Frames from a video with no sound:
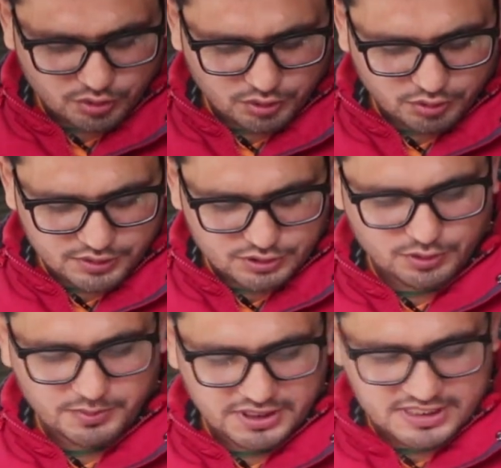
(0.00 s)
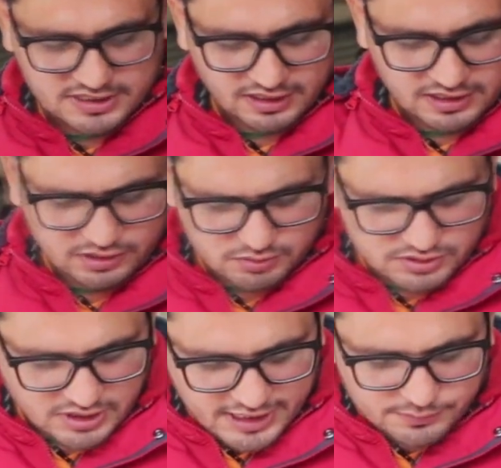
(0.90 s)
तो इसको मैं टेस्ट कर लेता
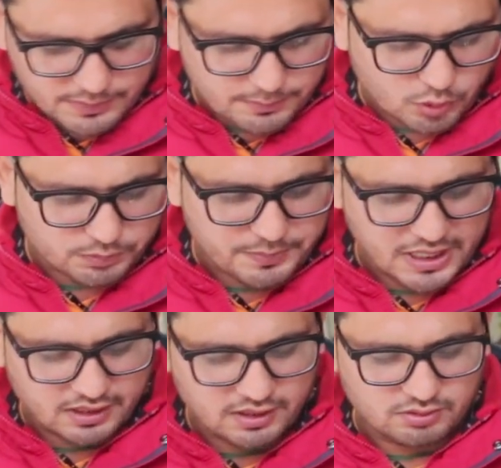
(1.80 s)
हूँ साइज़ में बहुत प्यारा